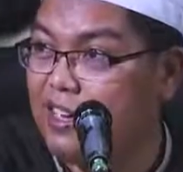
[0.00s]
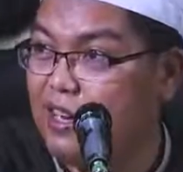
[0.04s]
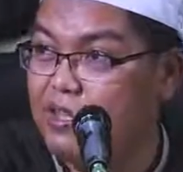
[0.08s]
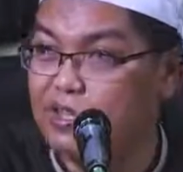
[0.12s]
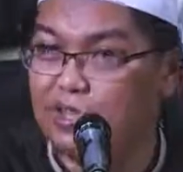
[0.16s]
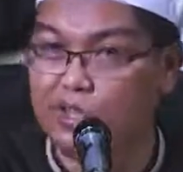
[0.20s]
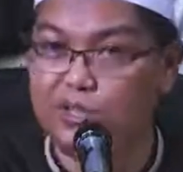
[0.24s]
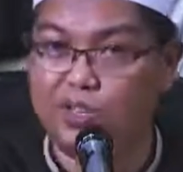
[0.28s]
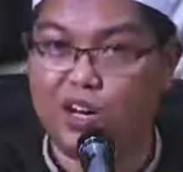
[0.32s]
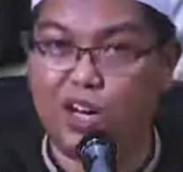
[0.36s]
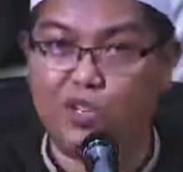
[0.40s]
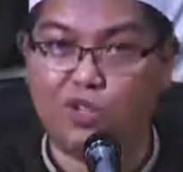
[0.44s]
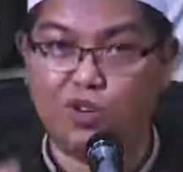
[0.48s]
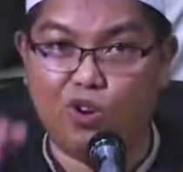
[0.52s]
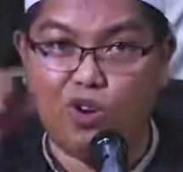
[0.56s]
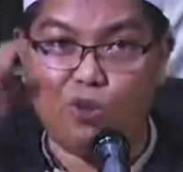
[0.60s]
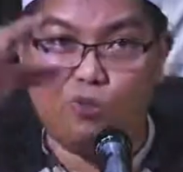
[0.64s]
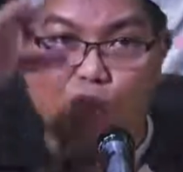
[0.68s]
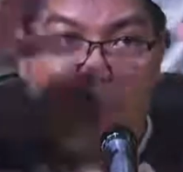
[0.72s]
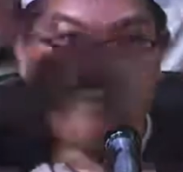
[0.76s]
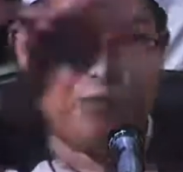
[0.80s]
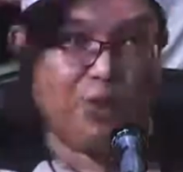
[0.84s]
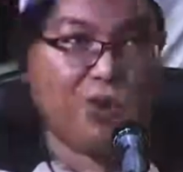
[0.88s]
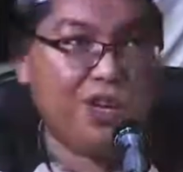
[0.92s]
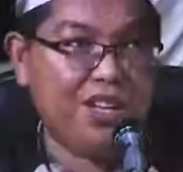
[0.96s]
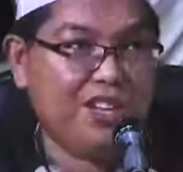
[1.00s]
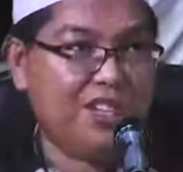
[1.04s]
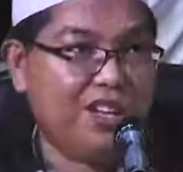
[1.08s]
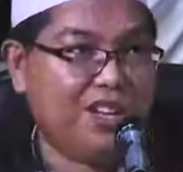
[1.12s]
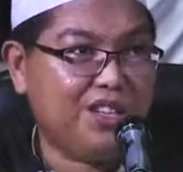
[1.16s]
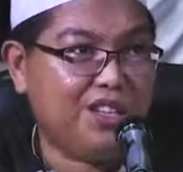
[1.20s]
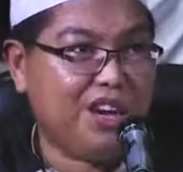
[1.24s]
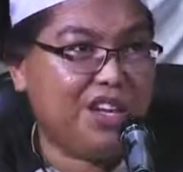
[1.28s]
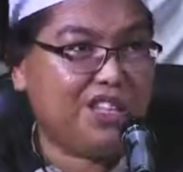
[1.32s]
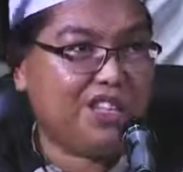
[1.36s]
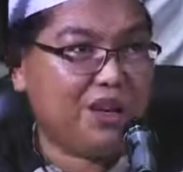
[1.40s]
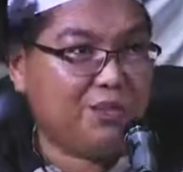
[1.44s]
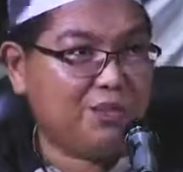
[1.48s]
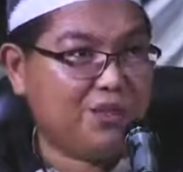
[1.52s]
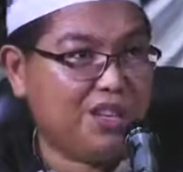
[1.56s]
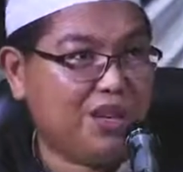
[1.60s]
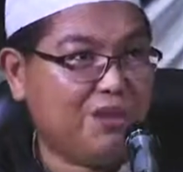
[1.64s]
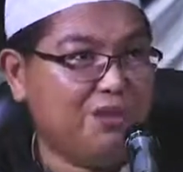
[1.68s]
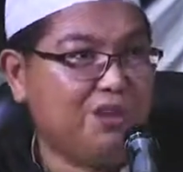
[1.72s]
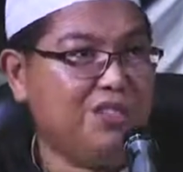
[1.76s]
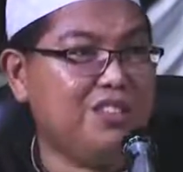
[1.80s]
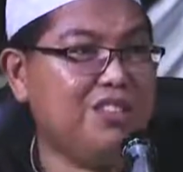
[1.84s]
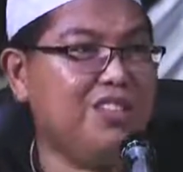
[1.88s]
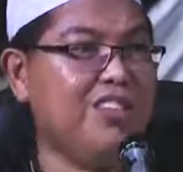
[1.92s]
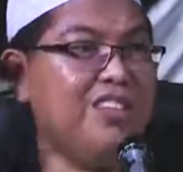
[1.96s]
Istri diajak ngomong politik, diajak
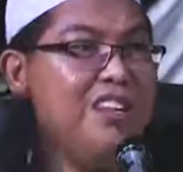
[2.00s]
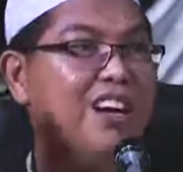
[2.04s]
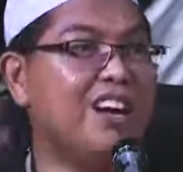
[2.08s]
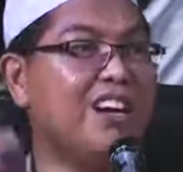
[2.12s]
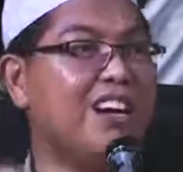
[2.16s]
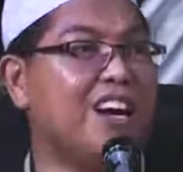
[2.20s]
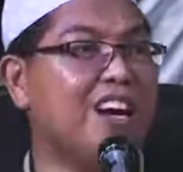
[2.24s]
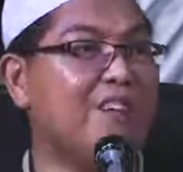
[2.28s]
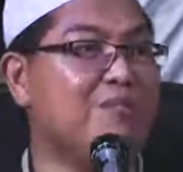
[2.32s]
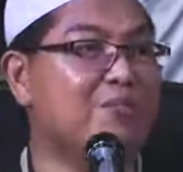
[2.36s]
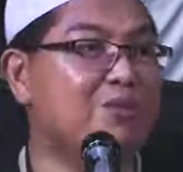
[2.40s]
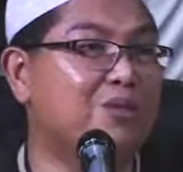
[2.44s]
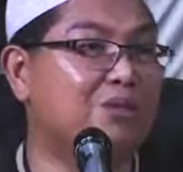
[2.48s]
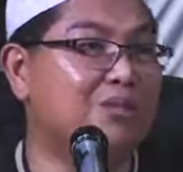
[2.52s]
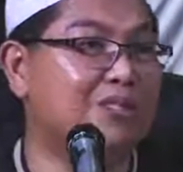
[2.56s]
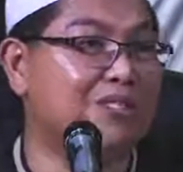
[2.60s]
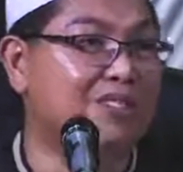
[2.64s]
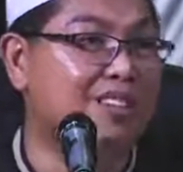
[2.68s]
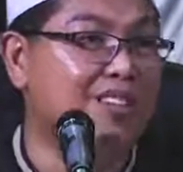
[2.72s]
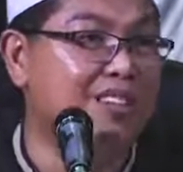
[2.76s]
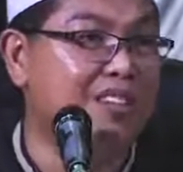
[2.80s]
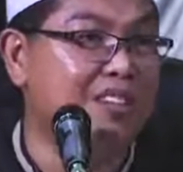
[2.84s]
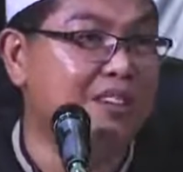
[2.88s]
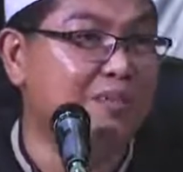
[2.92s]
besar, oh, istri nggak ngambung.